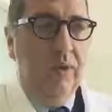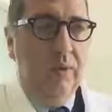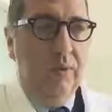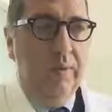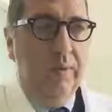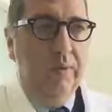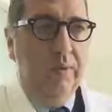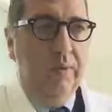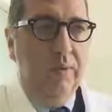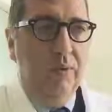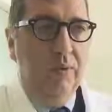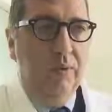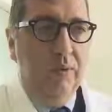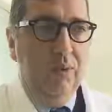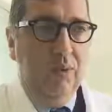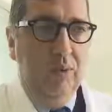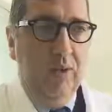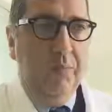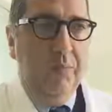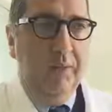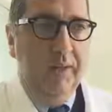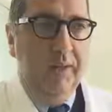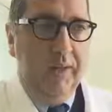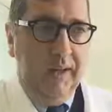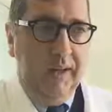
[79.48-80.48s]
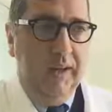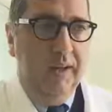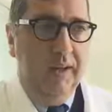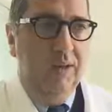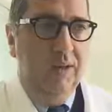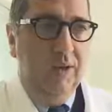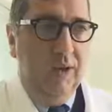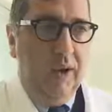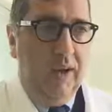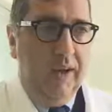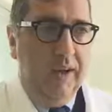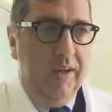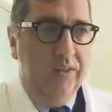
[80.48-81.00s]
abbiamo dovuto aprire il
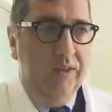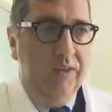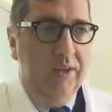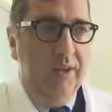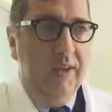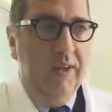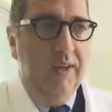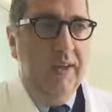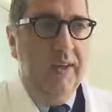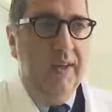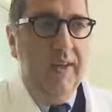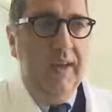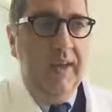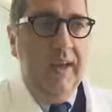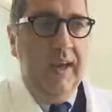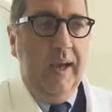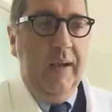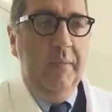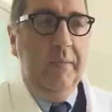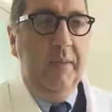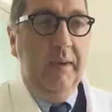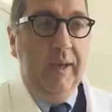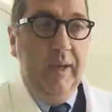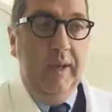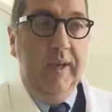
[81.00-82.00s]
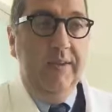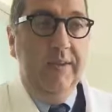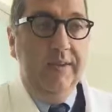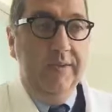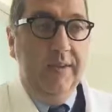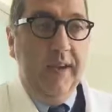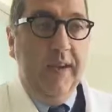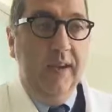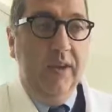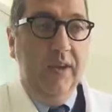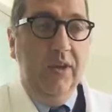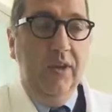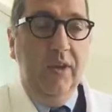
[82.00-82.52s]
torace, aprire il
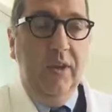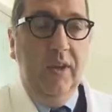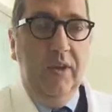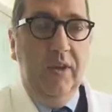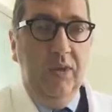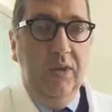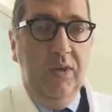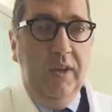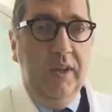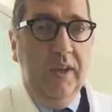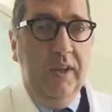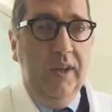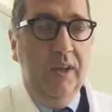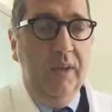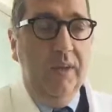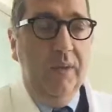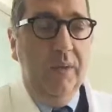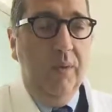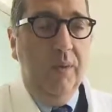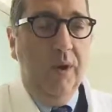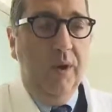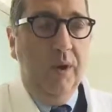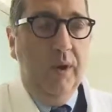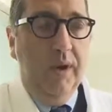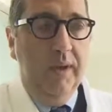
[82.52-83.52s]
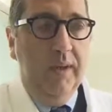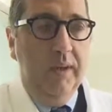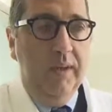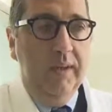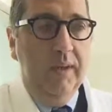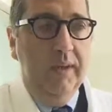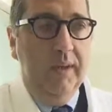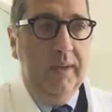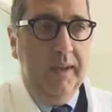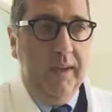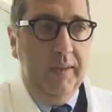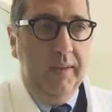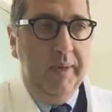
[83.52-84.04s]
sacco che contiene il cuore,
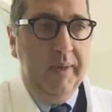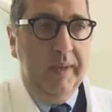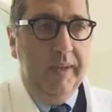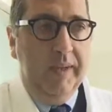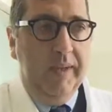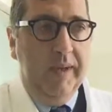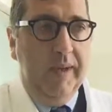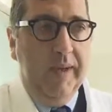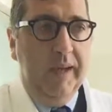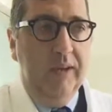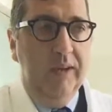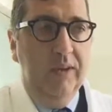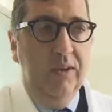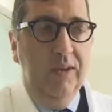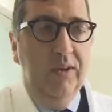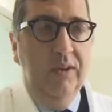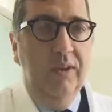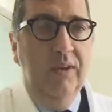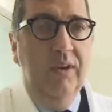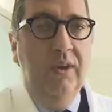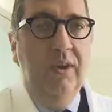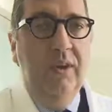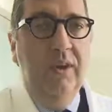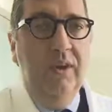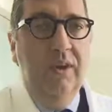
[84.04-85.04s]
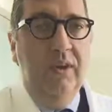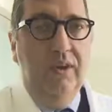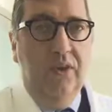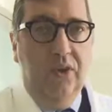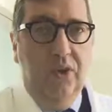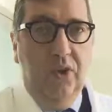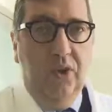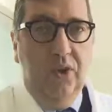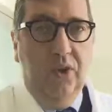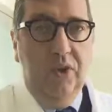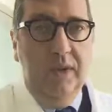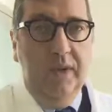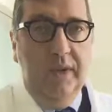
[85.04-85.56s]
che è il pericardio,
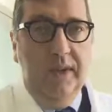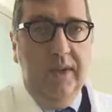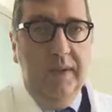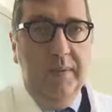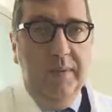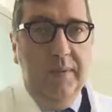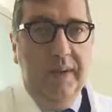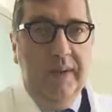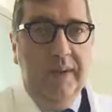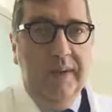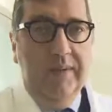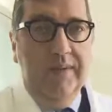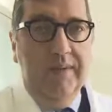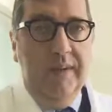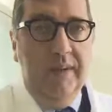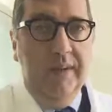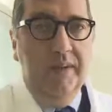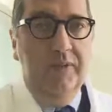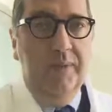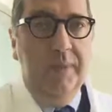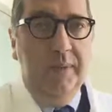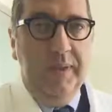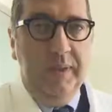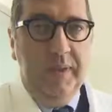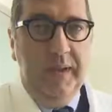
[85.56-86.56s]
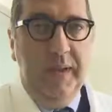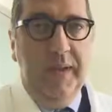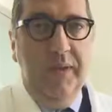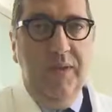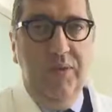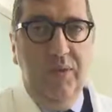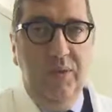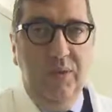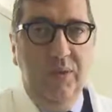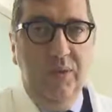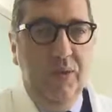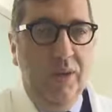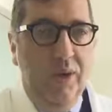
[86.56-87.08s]
togliere la massa rispettando
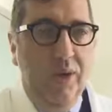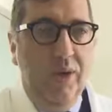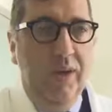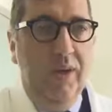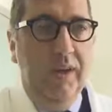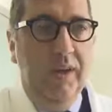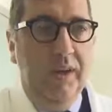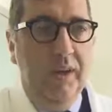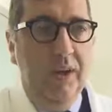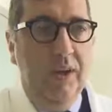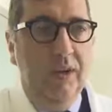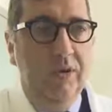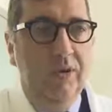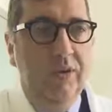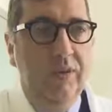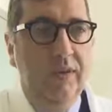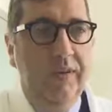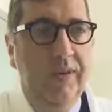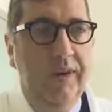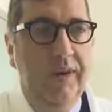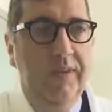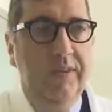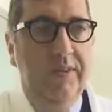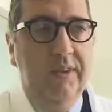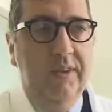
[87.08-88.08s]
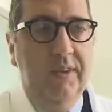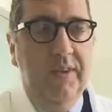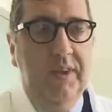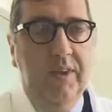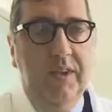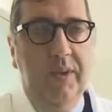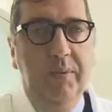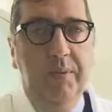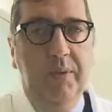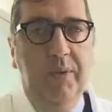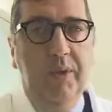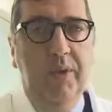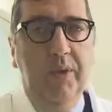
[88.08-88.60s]
cuore e grossi vasi e
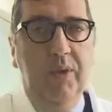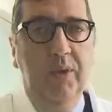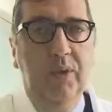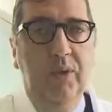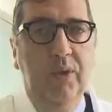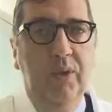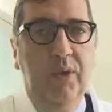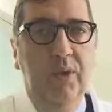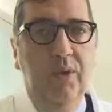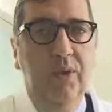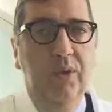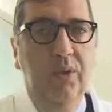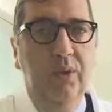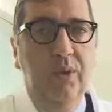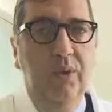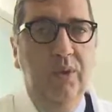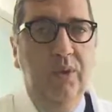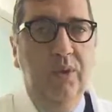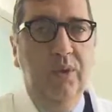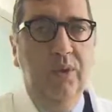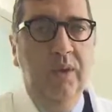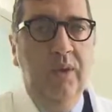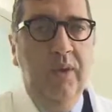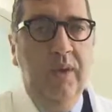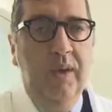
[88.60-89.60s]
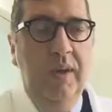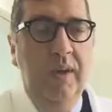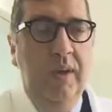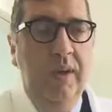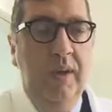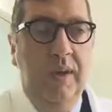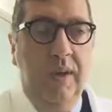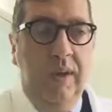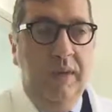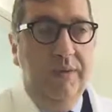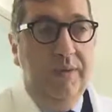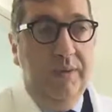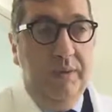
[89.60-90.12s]
poi richiudere tutto
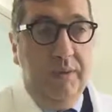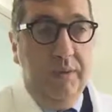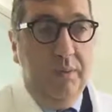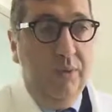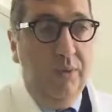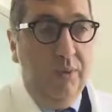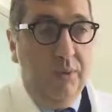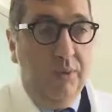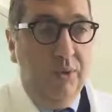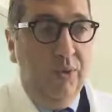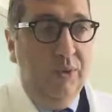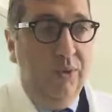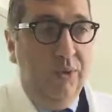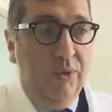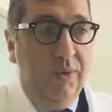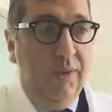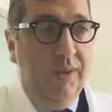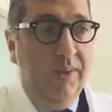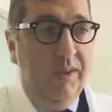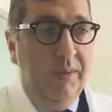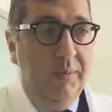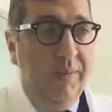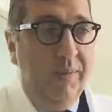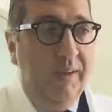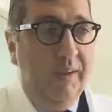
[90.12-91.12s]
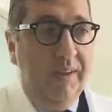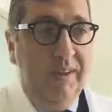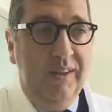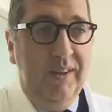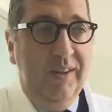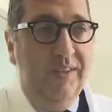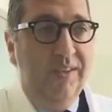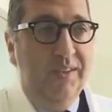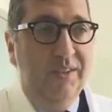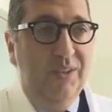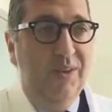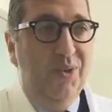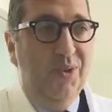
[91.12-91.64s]
e siamo molto contenti perché
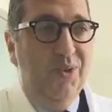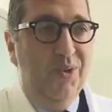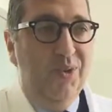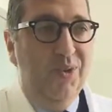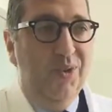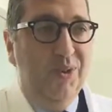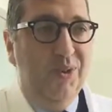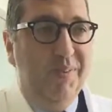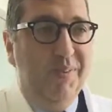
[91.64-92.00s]
l'intervento è riuscito